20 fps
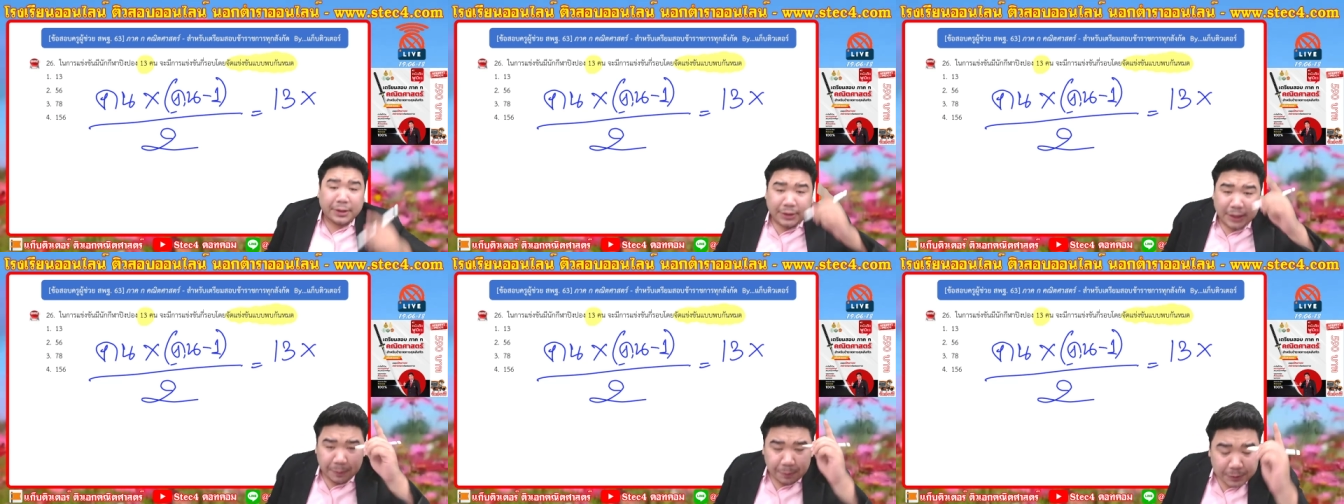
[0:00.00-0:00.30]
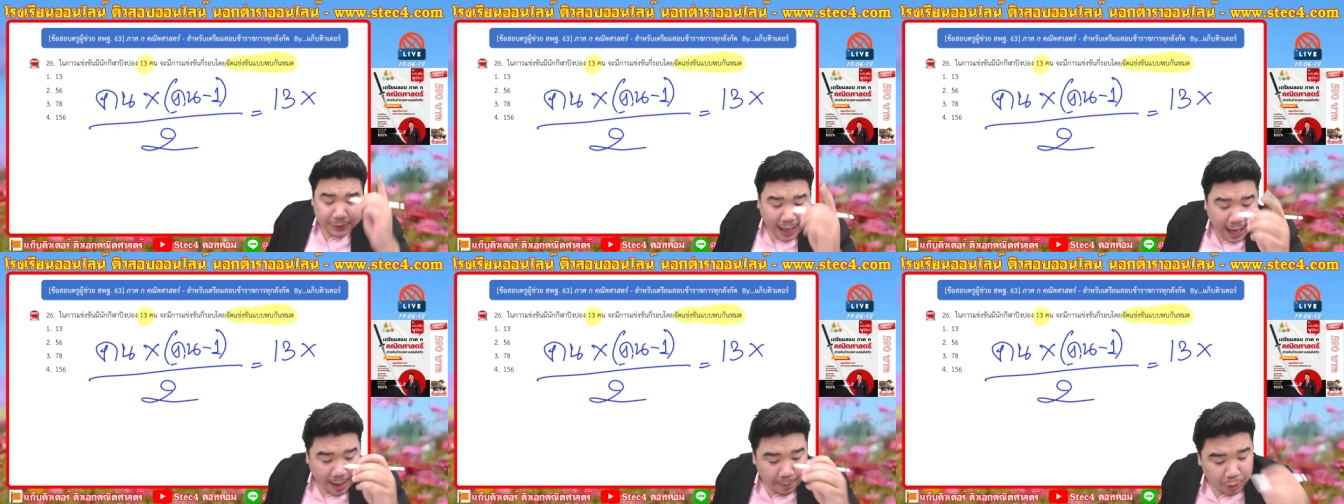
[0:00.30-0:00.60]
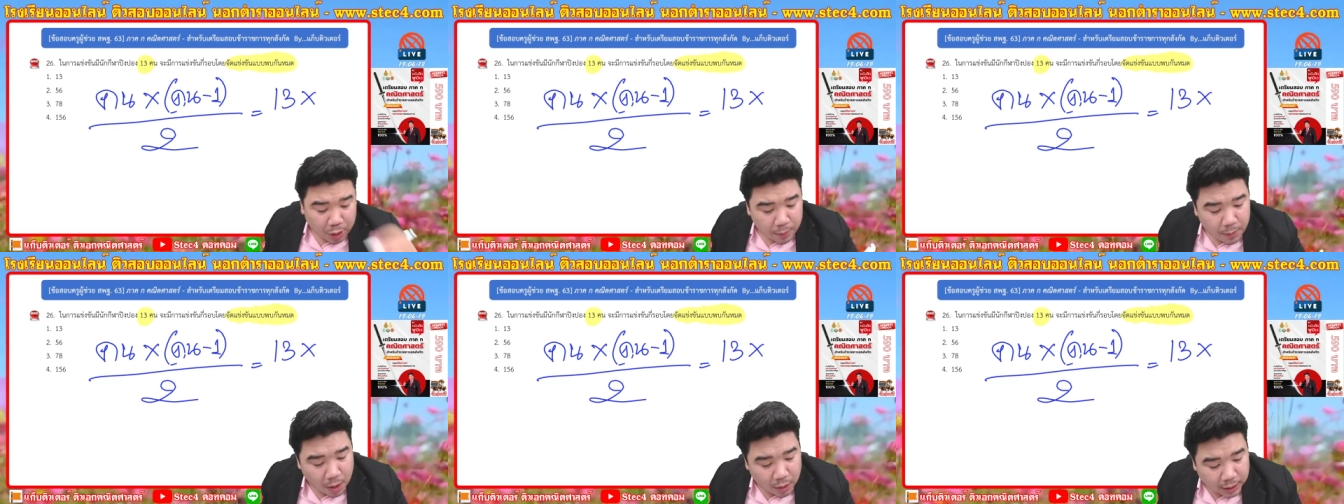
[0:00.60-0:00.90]
สิบสาม
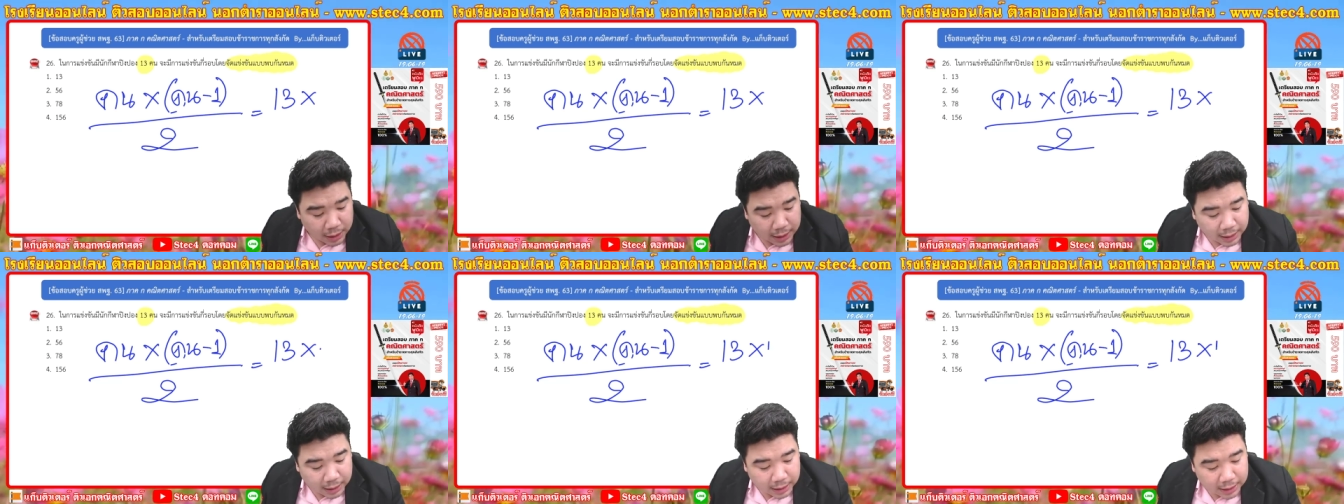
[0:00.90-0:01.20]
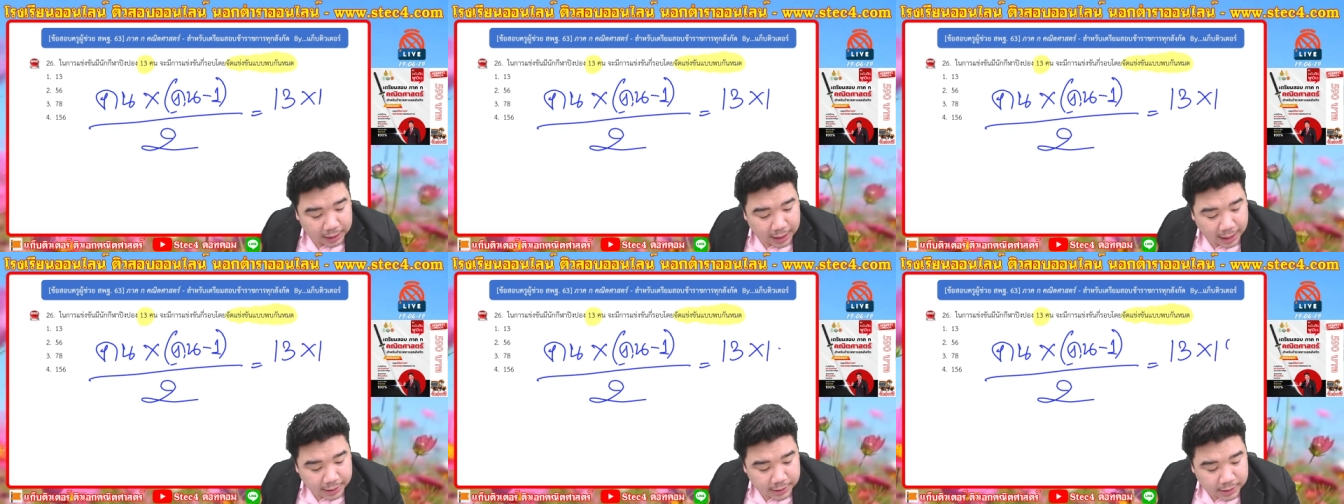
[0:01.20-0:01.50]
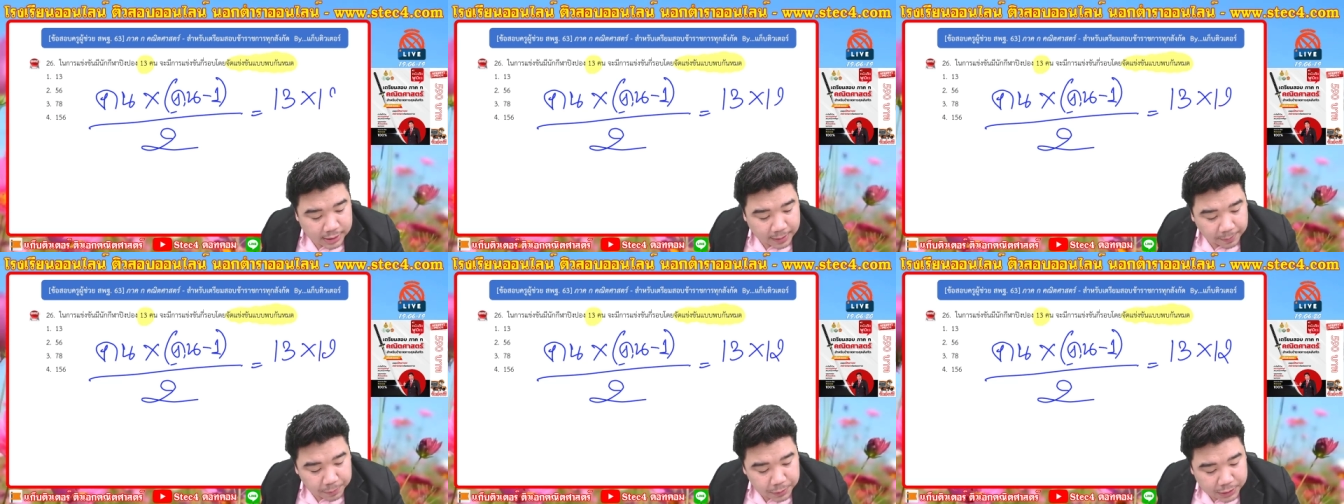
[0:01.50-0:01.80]
ลบออกหนึ่งเหลือ
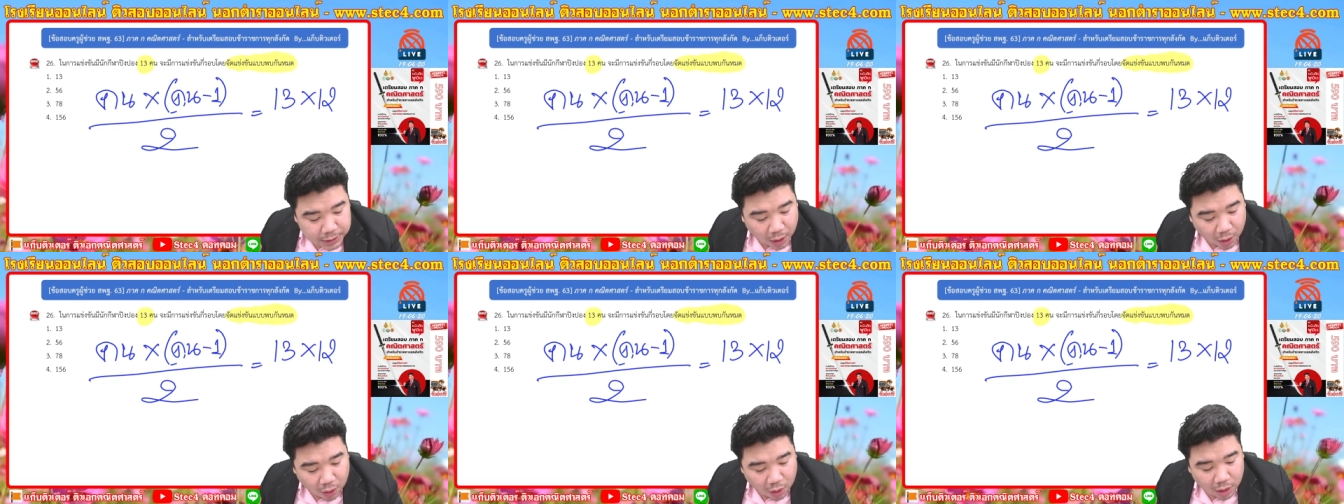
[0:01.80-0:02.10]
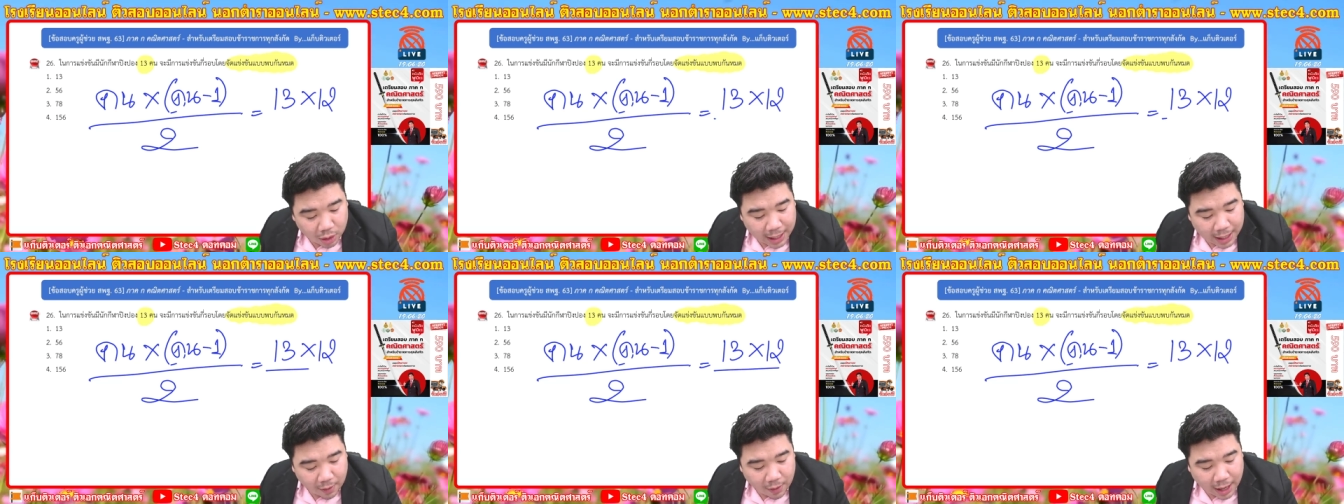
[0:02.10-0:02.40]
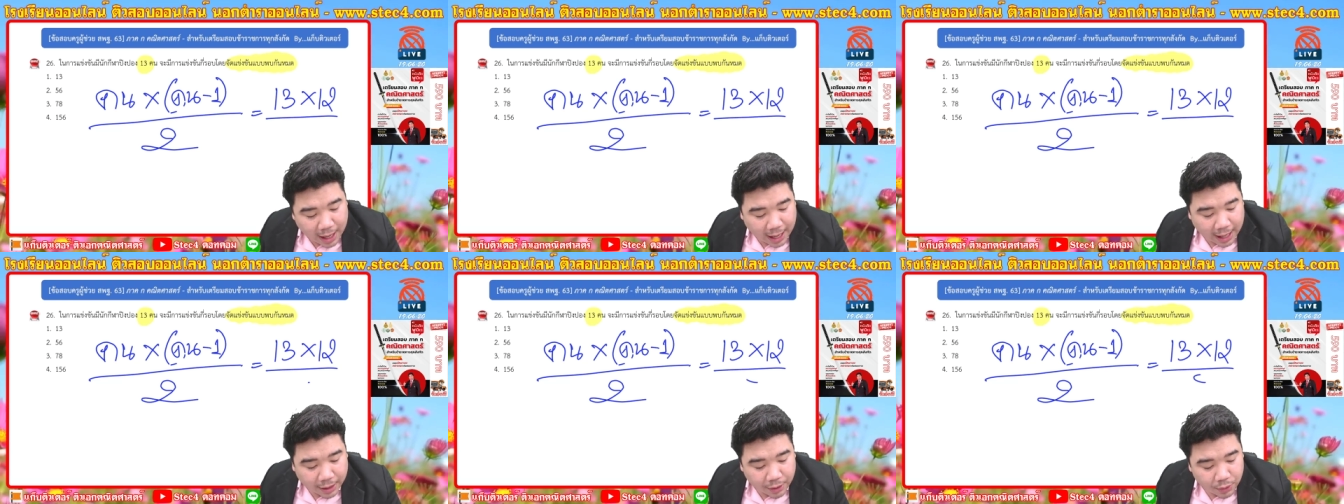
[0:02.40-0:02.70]
สิบสองแล้ว
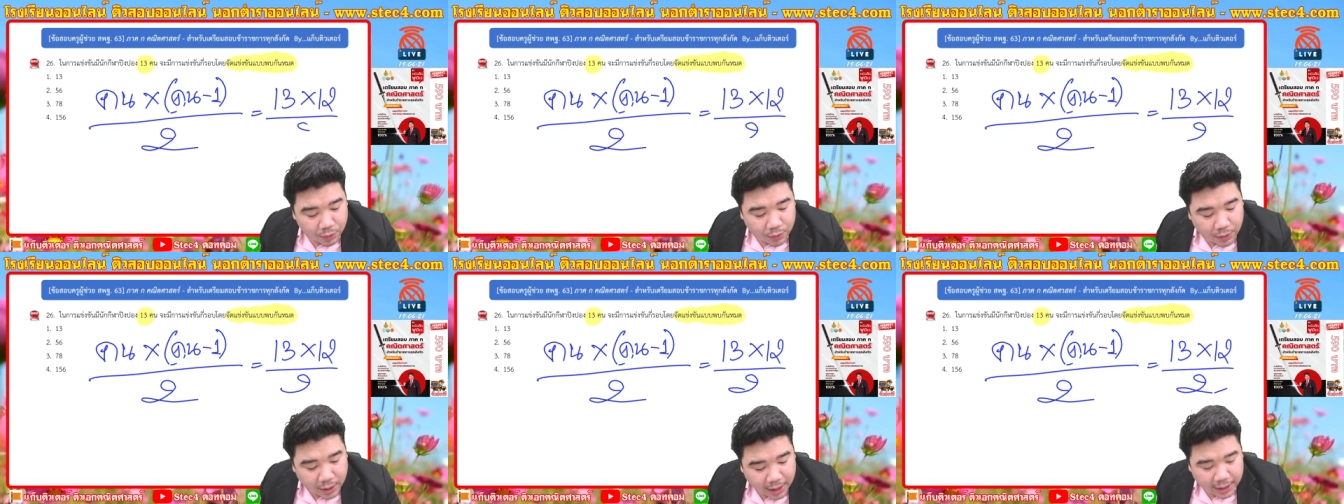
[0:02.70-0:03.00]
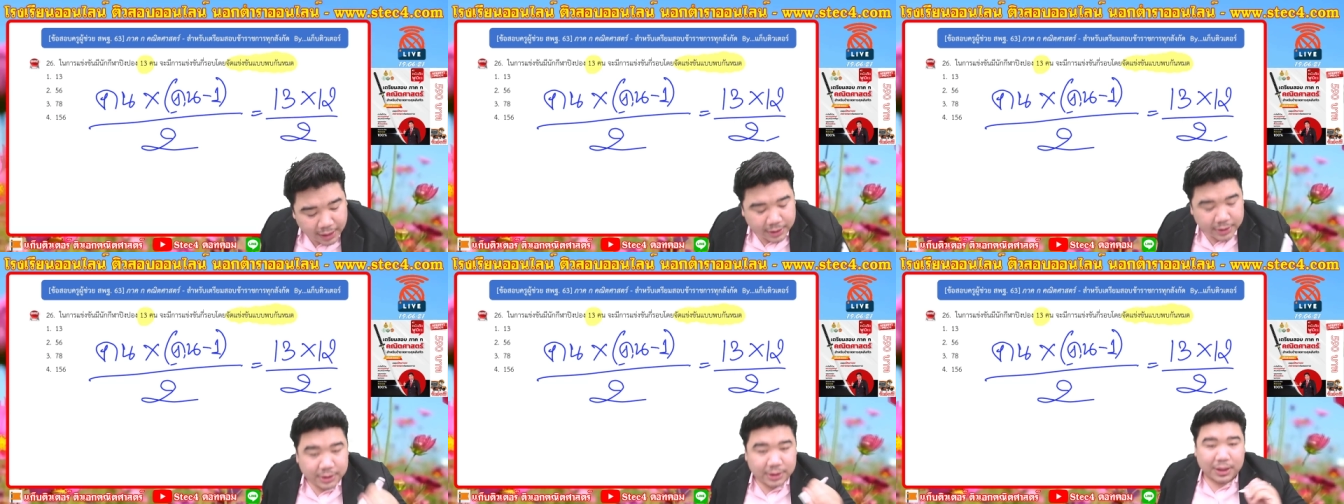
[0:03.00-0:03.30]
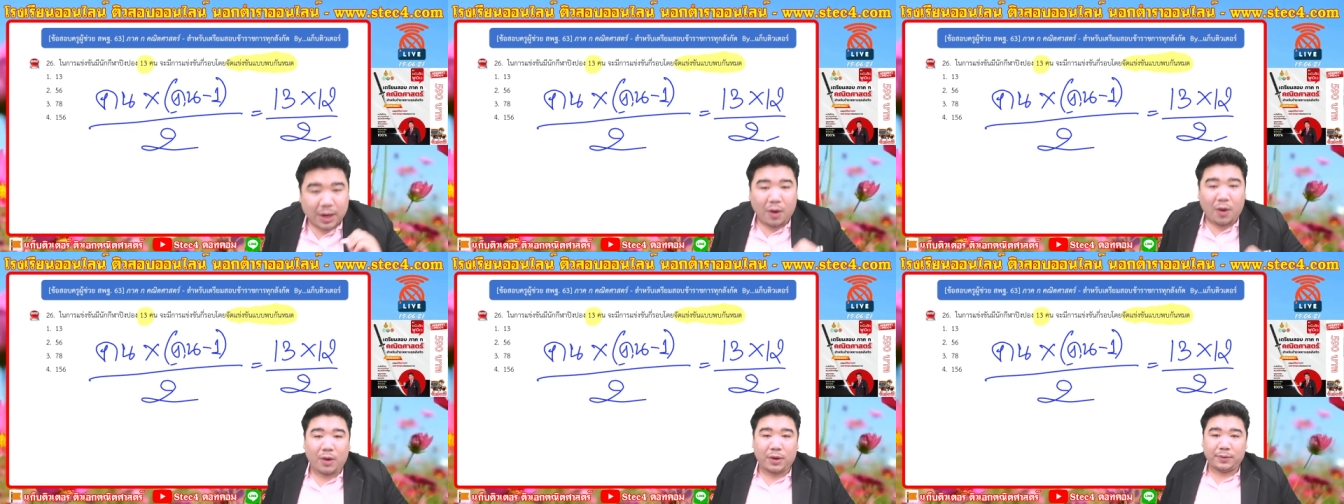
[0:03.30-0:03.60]
หารด้วย
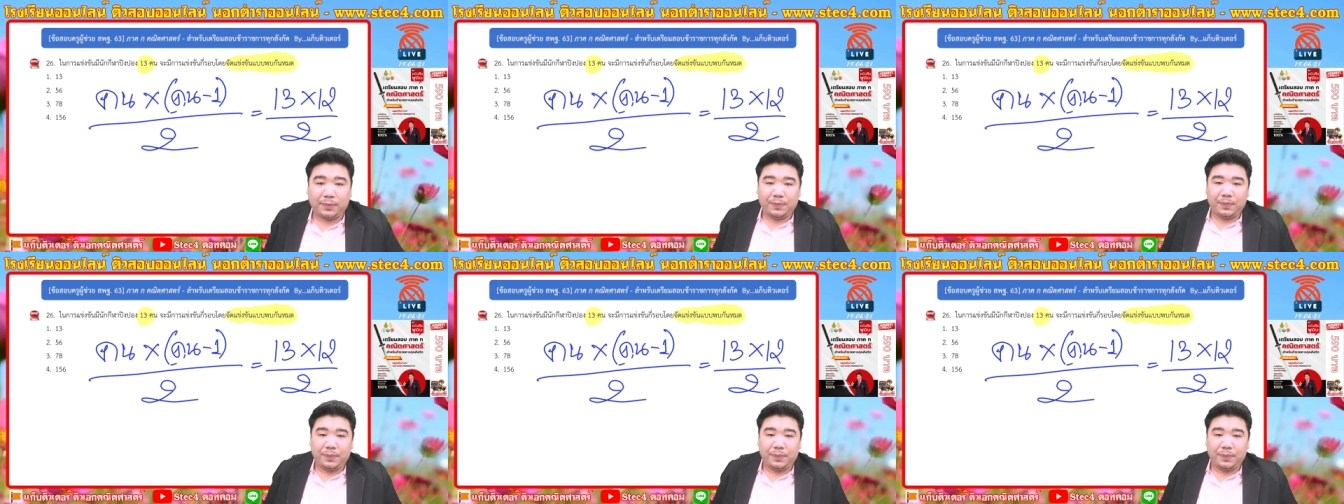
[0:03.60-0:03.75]
สอง